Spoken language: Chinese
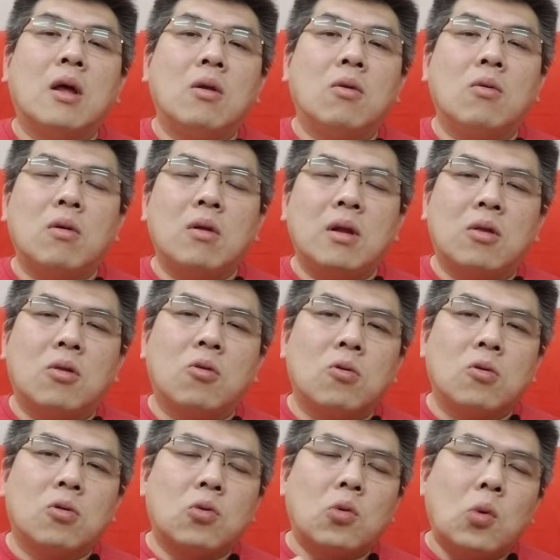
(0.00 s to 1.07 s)
如果你
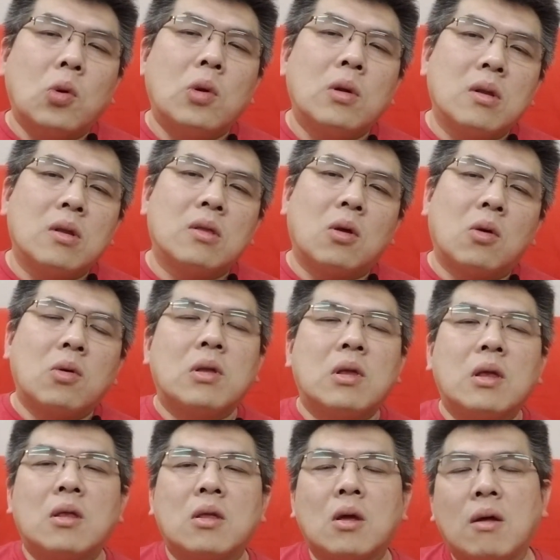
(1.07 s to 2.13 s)
做多了东
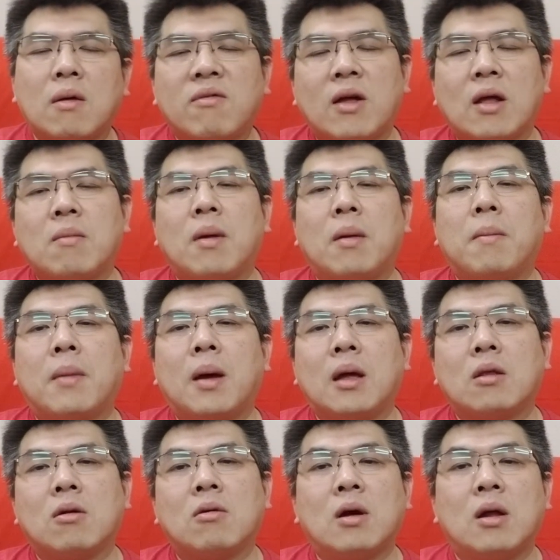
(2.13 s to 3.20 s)
西在一方面卖
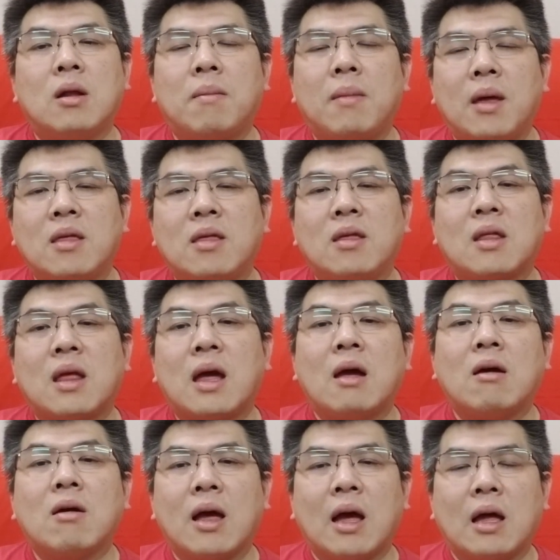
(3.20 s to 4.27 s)
的话，你每一次它
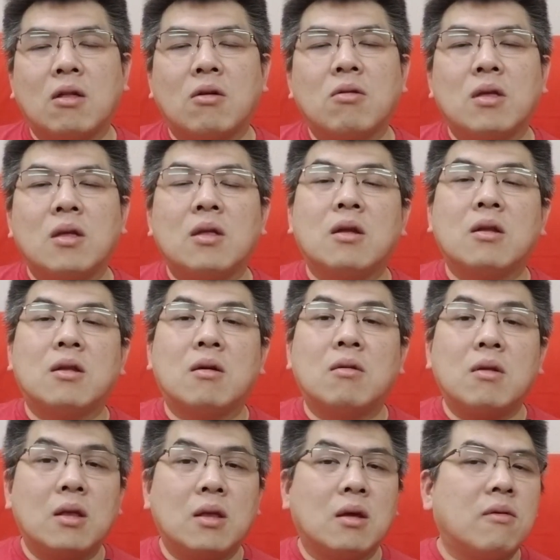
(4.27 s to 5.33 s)
要改东西的时候，
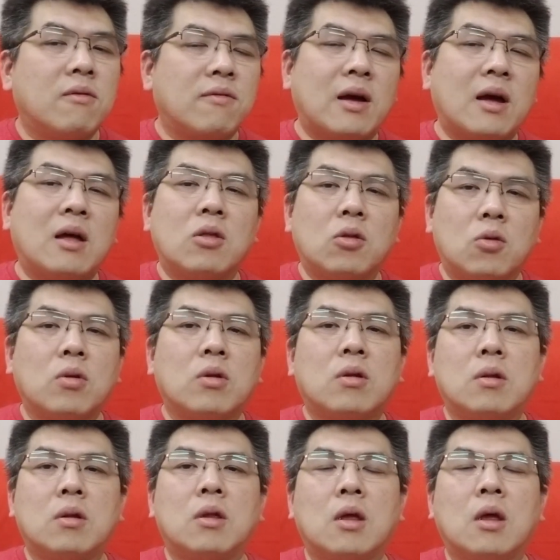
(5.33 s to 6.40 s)
你就要花很多
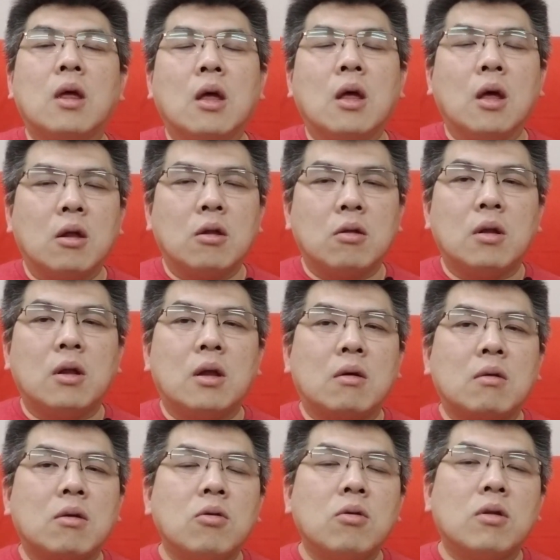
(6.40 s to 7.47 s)
时间，所以你
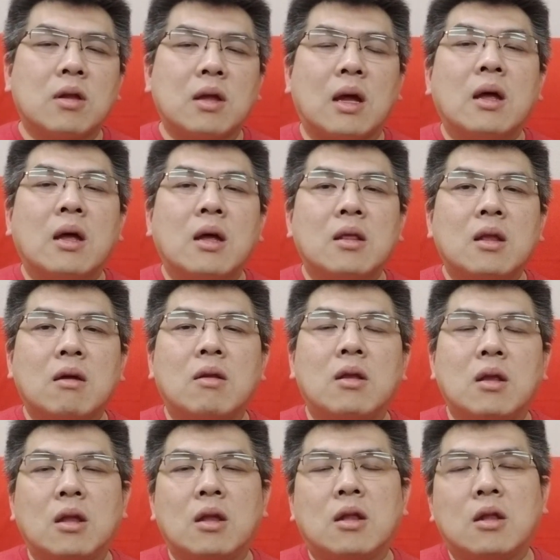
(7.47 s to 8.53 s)
要去想到底
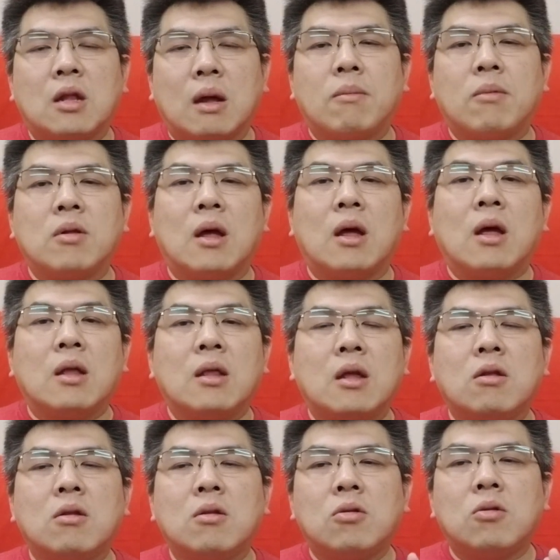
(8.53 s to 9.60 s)
你想不想。
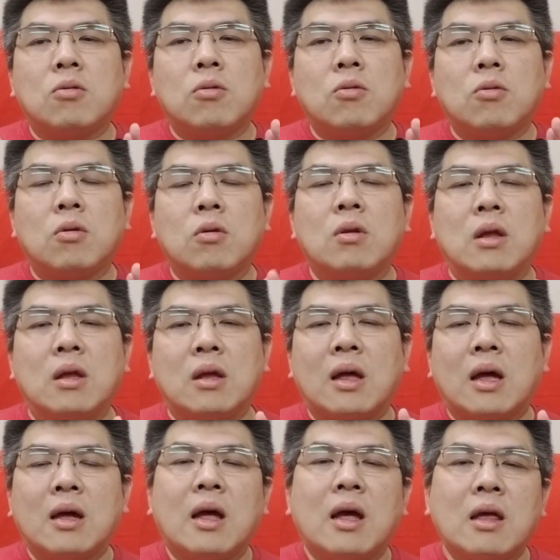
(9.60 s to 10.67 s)
但是说如果你
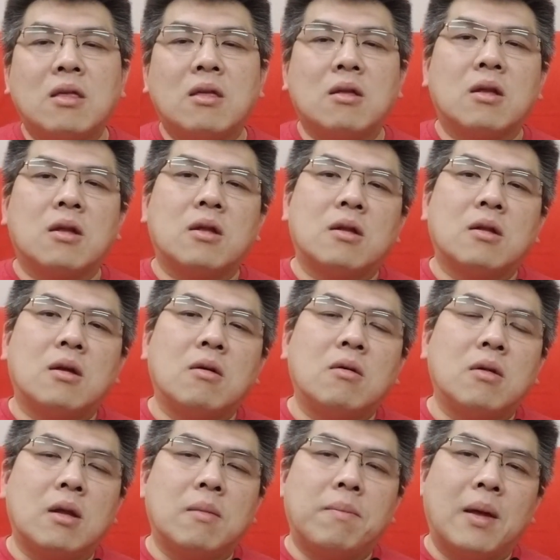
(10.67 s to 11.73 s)
刚开始的时候，
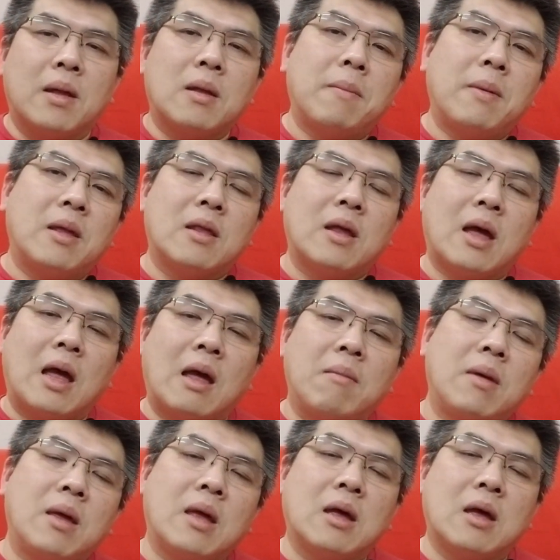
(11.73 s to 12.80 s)
你别的平台还
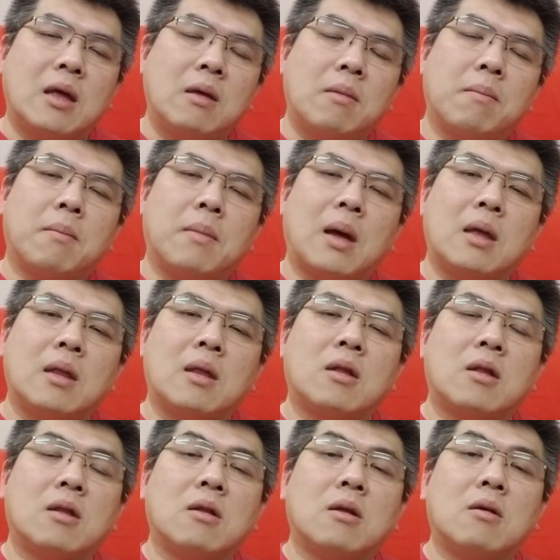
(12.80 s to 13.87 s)
没可以卖的
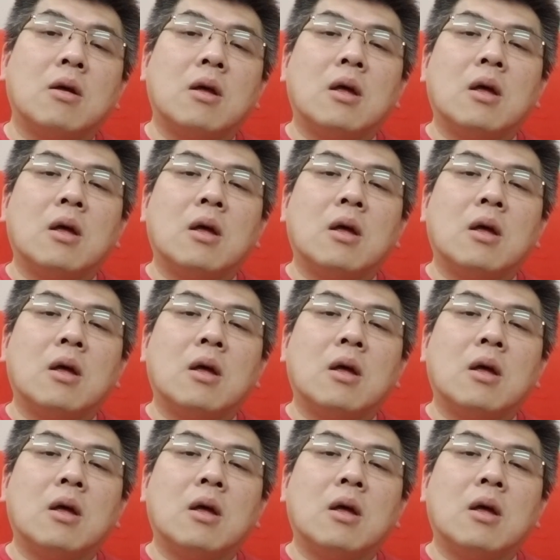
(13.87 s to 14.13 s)
时候，